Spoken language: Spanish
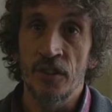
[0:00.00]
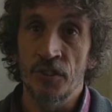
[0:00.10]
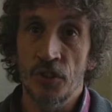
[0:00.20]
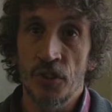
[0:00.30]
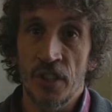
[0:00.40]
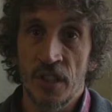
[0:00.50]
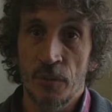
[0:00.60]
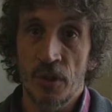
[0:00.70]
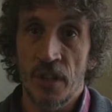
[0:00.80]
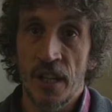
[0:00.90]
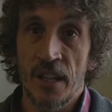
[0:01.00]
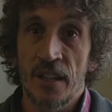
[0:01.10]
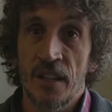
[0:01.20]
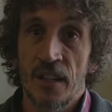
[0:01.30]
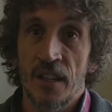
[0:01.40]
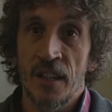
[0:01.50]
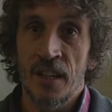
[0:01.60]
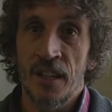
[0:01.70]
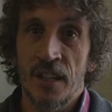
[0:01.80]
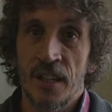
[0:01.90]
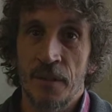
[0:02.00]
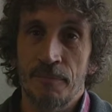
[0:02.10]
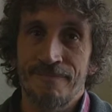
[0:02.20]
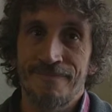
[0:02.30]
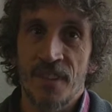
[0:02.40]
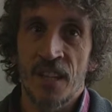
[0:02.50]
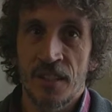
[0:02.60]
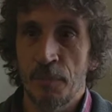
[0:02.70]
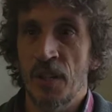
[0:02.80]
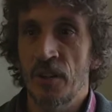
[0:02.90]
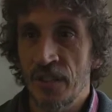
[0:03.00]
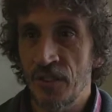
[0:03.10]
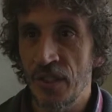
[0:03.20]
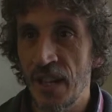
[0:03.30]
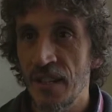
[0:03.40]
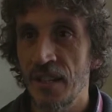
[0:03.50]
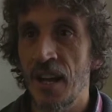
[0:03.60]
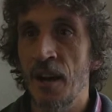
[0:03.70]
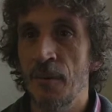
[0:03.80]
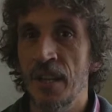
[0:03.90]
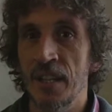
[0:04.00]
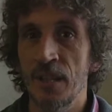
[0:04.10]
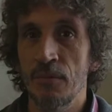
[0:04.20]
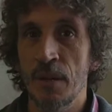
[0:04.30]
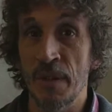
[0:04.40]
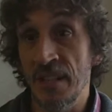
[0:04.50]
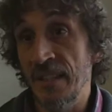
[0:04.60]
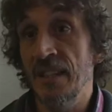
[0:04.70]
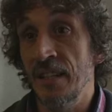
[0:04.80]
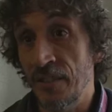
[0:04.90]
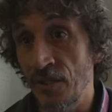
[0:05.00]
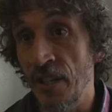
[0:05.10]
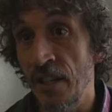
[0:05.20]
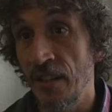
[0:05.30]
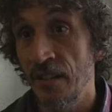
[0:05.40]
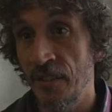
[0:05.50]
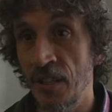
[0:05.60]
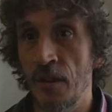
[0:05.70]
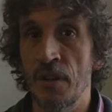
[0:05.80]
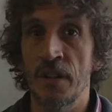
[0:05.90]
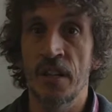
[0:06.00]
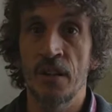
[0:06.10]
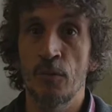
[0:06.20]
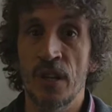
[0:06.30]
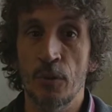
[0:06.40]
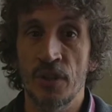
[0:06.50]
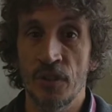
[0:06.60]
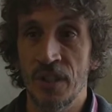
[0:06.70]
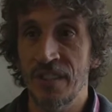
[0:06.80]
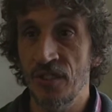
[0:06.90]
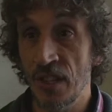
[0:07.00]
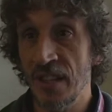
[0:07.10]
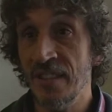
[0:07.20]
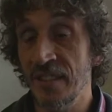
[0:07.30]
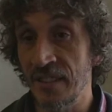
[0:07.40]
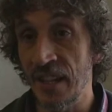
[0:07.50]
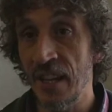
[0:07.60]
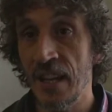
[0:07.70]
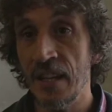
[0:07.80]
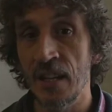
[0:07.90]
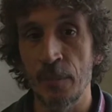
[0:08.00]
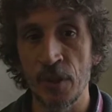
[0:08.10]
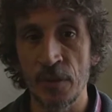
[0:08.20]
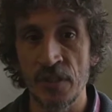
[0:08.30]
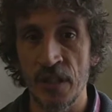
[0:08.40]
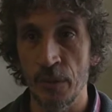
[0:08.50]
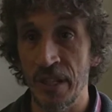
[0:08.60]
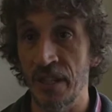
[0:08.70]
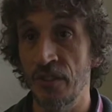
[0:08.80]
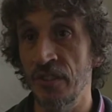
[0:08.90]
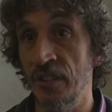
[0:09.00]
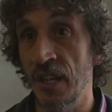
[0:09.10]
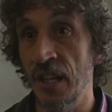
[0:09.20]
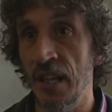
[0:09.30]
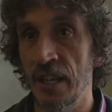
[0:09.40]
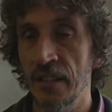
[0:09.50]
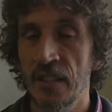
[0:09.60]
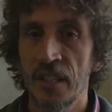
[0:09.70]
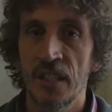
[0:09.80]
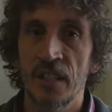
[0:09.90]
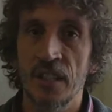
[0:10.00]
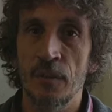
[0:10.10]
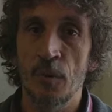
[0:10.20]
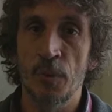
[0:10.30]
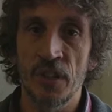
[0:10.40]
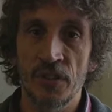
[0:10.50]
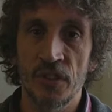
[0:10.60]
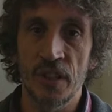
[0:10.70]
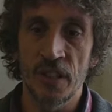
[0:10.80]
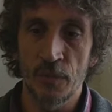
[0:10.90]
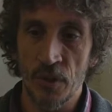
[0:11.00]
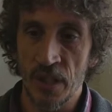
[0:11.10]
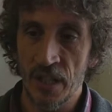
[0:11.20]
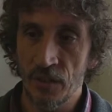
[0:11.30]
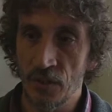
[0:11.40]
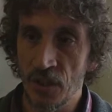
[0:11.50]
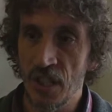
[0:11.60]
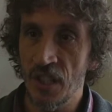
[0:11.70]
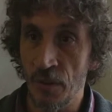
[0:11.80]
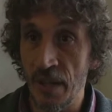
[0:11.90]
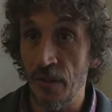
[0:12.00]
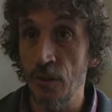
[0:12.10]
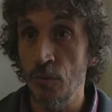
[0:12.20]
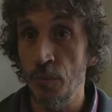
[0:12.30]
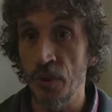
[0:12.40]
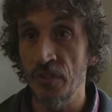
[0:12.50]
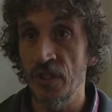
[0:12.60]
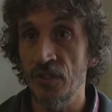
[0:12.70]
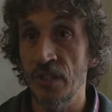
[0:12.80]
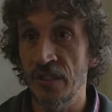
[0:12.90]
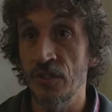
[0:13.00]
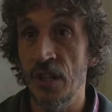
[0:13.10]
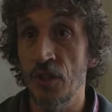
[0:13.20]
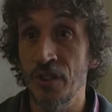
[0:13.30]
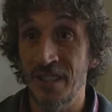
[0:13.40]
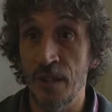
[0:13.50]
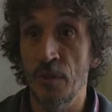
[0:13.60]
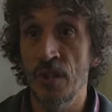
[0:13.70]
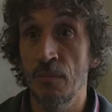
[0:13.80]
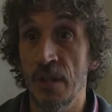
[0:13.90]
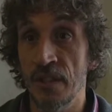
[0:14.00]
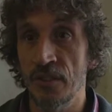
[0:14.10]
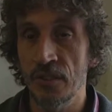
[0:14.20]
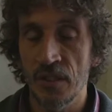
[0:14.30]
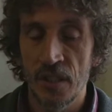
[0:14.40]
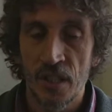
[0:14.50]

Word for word: nosotros entendemos que eh, este paro nacional habla de una paritaria nacional, ah. ¿sí? habla de una cuestión nacional que se traslada a la provincia, no es que no se traslada, digamos, por eso entendemos que esto tiene que ver con un proceso nacional donde estamos inmersos,